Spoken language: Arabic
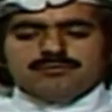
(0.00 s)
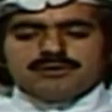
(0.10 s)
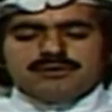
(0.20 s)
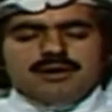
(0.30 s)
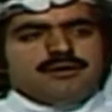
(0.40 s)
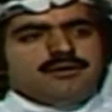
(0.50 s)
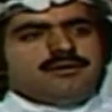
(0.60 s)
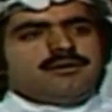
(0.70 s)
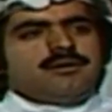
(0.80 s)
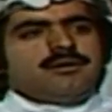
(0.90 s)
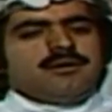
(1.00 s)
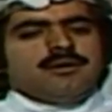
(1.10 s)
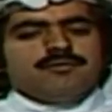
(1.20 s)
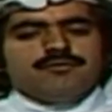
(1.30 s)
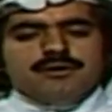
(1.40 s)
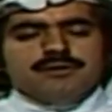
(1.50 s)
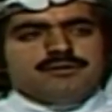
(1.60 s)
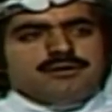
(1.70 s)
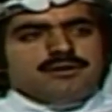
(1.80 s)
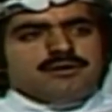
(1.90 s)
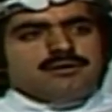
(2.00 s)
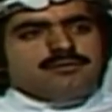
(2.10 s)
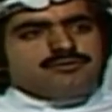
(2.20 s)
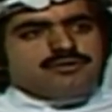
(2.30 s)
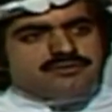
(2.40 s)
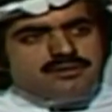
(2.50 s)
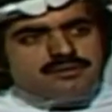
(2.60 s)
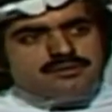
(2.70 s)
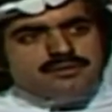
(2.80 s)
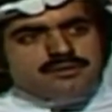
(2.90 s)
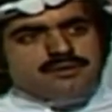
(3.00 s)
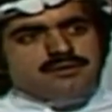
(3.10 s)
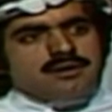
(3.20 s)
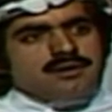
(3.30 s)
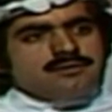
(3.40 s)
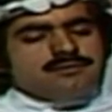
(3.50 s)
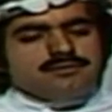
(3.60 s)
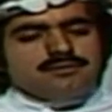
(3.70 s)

مرتاحين في عندنا مسلسلات كثيره دخلت